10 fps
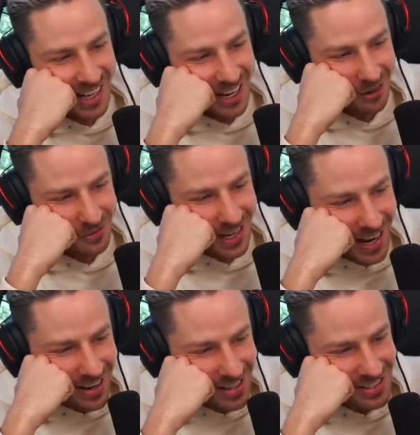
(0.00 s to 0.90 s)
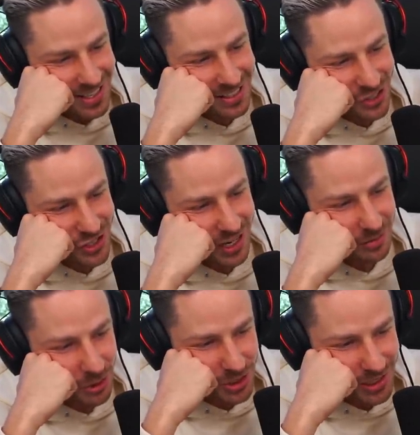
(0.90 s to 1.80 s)
Auf der anderen Seite, Chat,
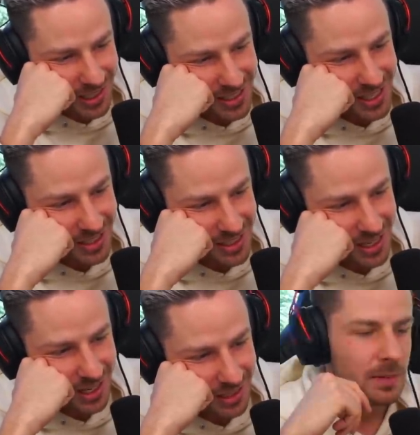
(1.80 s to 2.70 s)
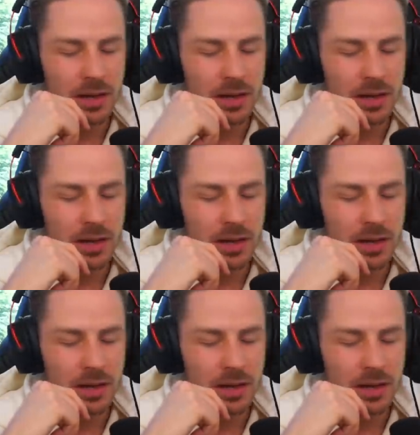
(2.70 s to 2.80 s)
muss ich ganz ehrlich sagen,